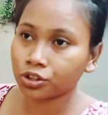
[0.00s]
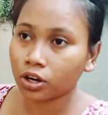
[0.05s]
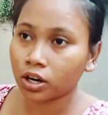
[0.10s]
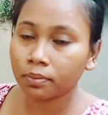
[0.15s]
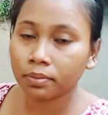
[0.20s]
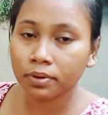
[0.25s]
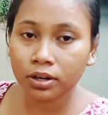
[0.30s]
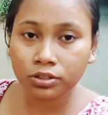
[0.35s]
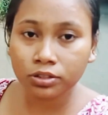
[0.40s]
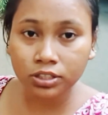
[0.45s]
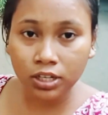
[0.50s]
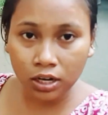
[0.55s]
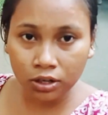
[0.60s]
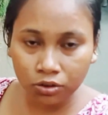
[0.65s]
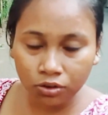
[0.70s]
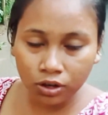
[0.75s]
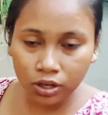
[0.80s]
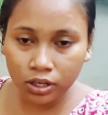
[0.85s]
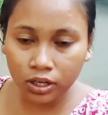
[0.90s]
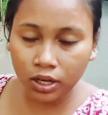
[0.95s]
সকালবেলাও চান
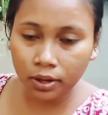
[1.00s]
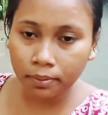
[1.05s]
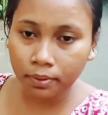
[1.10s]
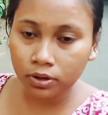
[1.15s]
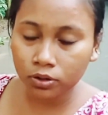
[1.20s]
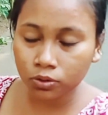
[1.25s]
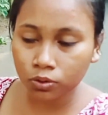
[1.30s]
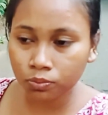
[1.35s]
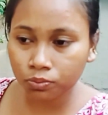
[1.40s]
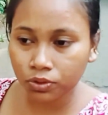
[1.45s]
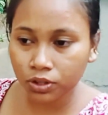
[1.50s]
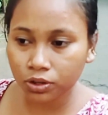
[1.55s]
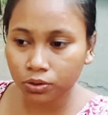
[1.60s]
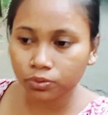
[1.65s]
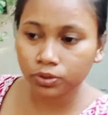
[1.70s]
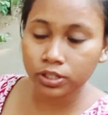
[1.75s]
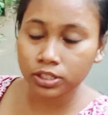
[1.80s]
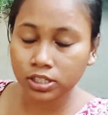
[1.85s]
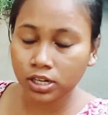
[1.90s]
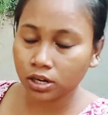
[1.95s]
করাটাই ভালো ঘুম থেকে
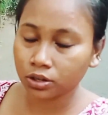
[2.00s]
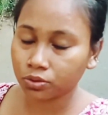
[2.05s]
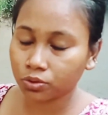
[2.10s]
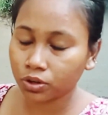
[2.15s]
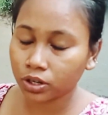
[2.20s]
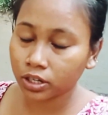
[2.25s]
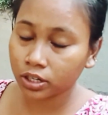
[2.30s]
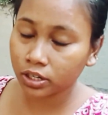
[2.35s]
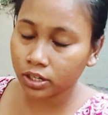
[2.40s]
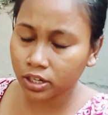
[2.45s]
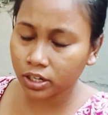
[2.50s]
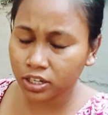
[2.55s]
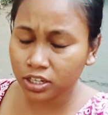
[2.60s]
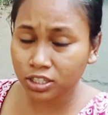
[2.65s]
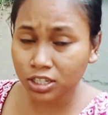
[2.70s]
উঠে চান করে নিলে না